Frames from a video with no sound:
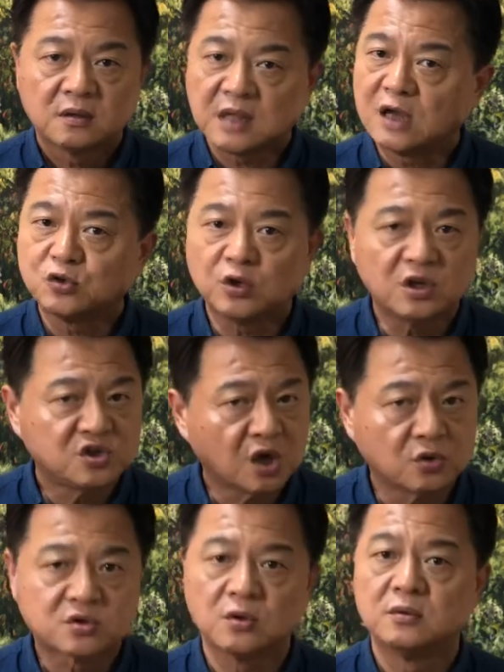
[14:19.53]
大学的教
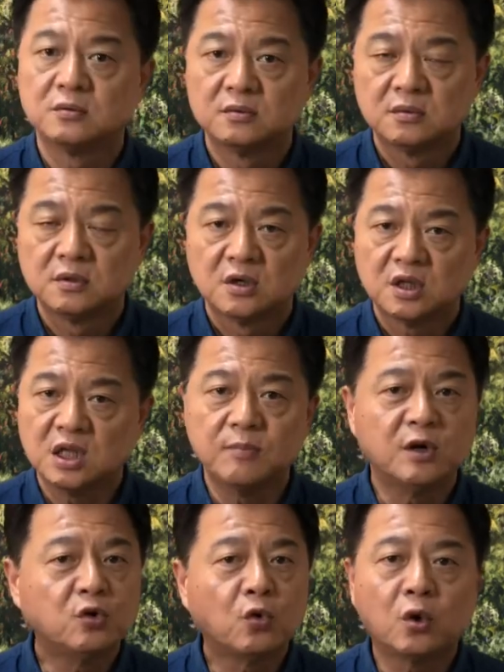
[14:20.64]
授，你
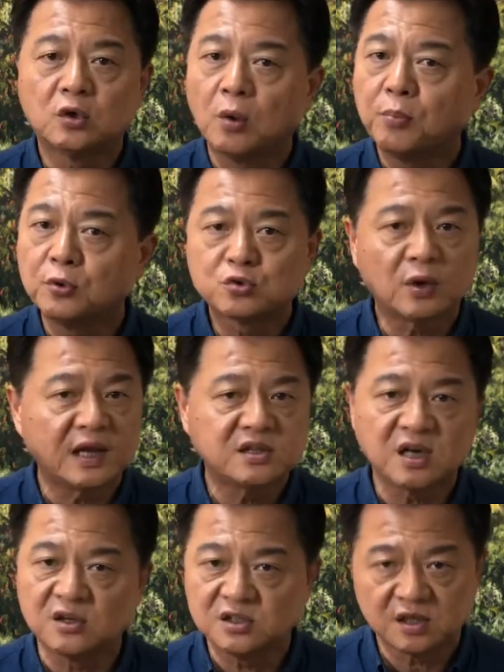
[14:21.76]
们如果都不出来
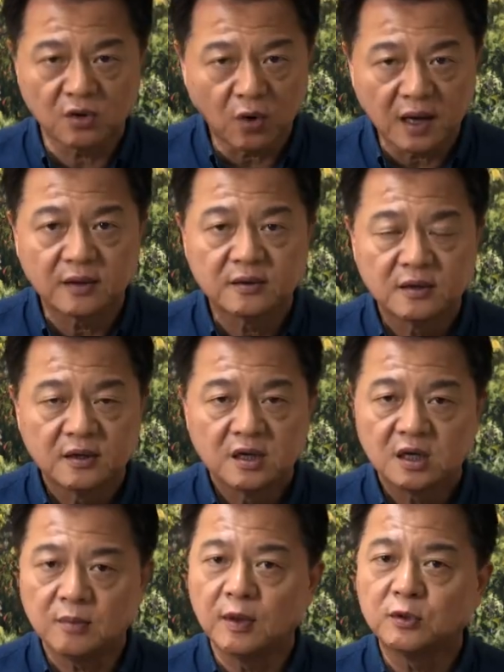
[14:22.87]
讲一些话，
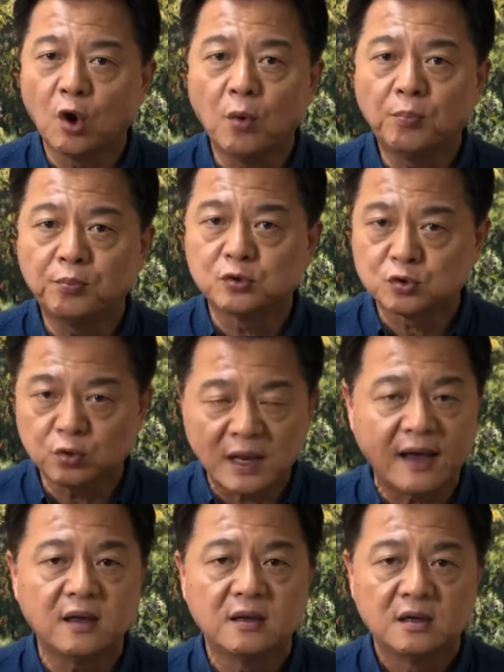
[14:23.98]
你们都不出
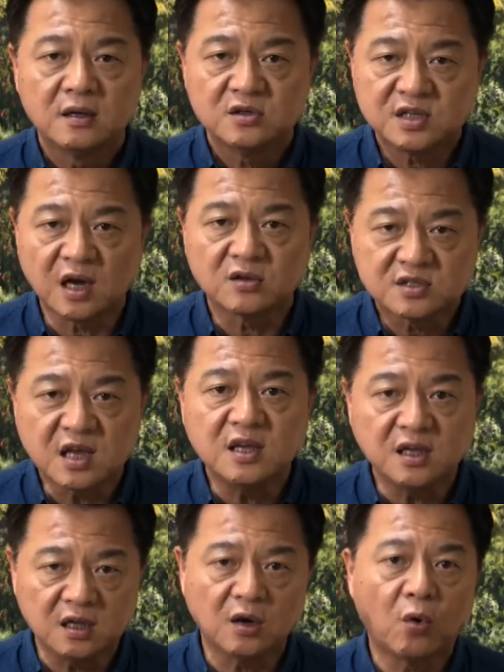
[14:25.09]
来讲正
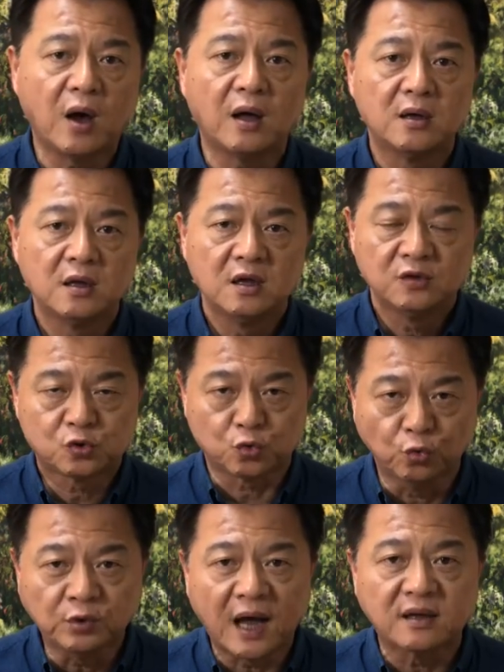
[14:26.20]
义的话，
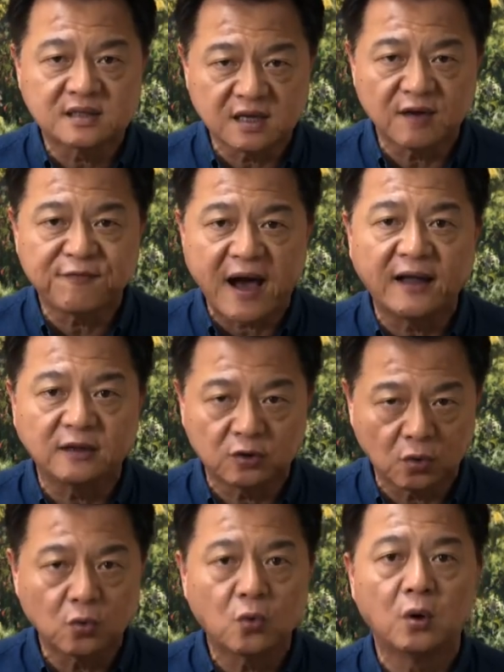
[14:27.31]
阻挡这个法案的
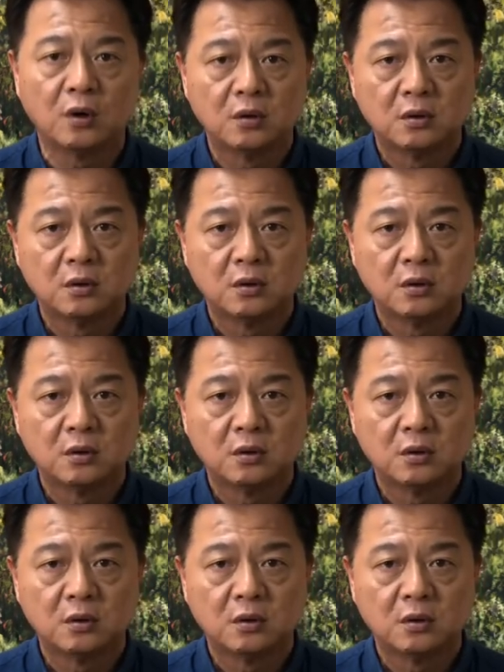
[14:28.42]
通过。